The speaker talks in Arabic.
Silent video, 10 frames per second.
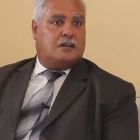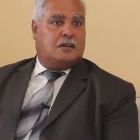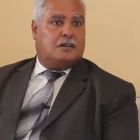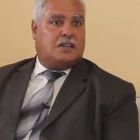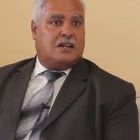
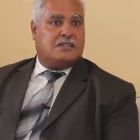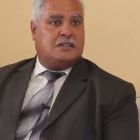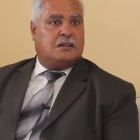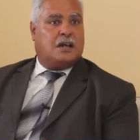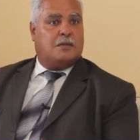آه،
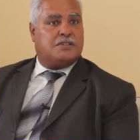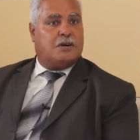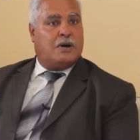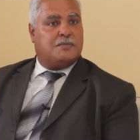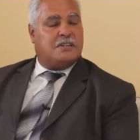تخزين
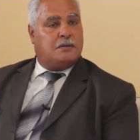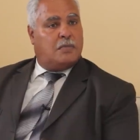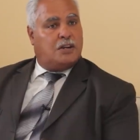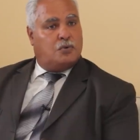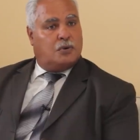55
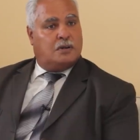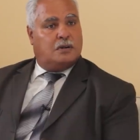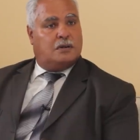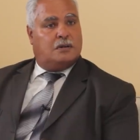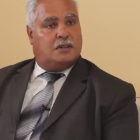
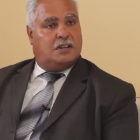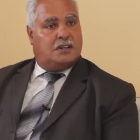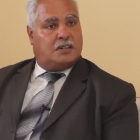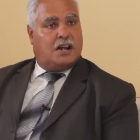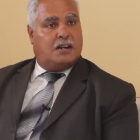مليون
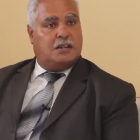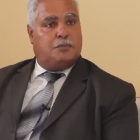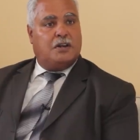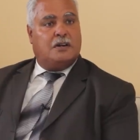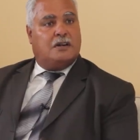ايترا آه،
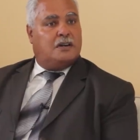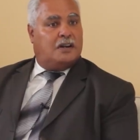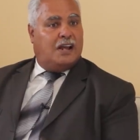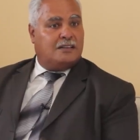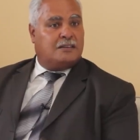حليب
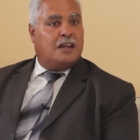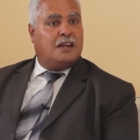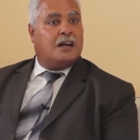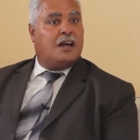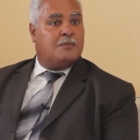لحد
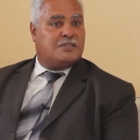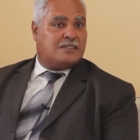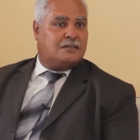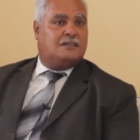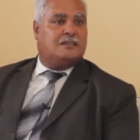تاريخ
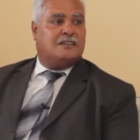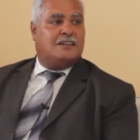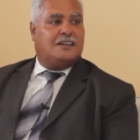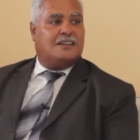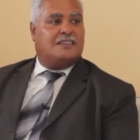امس
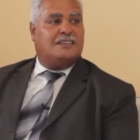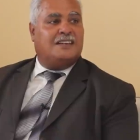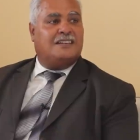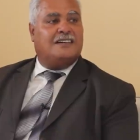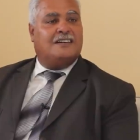
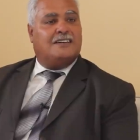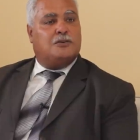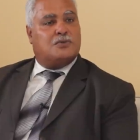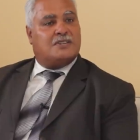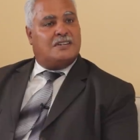الاثنين
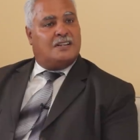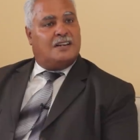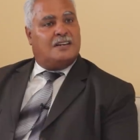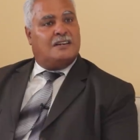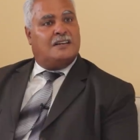وصلنا
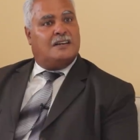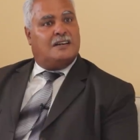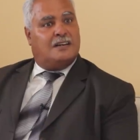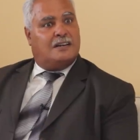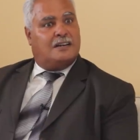
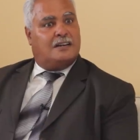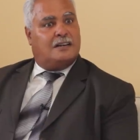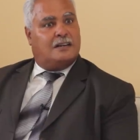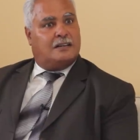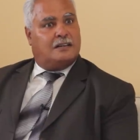
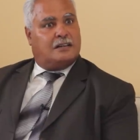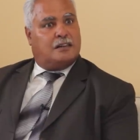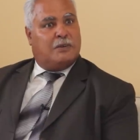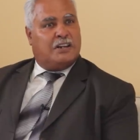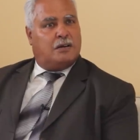ل
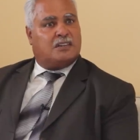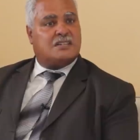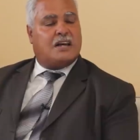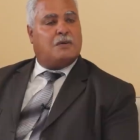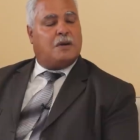
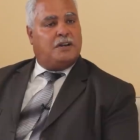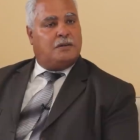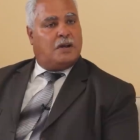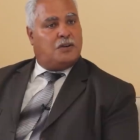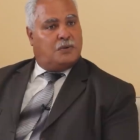
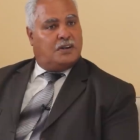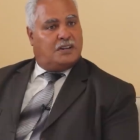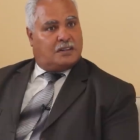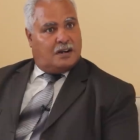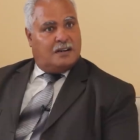49 مليون
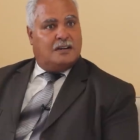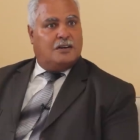ايترا